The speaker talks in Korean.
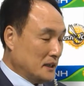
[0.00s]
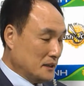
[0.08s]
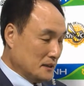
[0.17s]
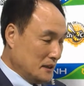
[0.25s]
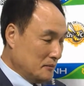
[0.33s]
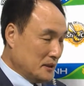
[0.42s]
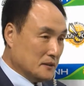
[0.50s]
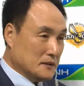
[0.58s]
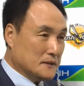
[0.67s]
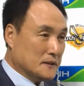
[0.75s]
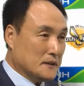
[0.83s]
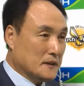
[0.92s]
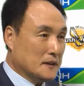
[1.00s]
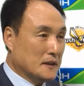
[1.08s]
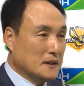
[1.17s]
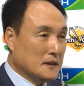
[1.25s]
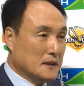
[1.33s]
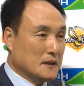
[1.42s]
웬만하게 되면은
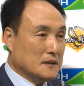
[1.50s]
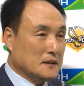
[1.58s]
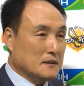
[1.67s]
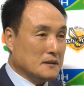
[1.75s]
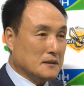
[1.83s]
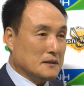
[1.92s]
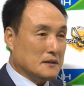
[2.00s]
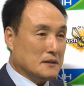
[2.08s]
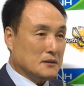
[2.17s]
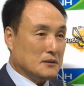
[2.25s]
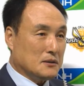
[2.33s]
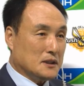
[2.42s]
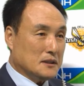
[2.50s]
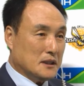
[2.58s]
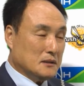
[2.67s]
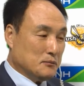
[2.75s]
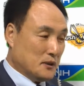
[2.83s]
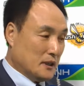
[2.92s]
어, 우리
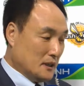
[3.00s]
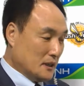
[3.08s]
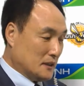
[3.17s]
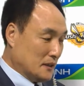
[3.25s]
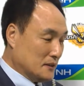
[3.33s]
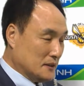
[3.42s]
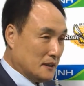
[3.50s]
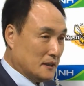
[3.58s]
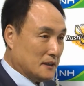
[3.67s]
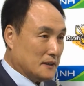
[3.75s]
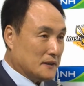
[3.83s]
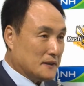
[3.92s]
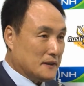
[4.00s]
세트 플레이가 되는데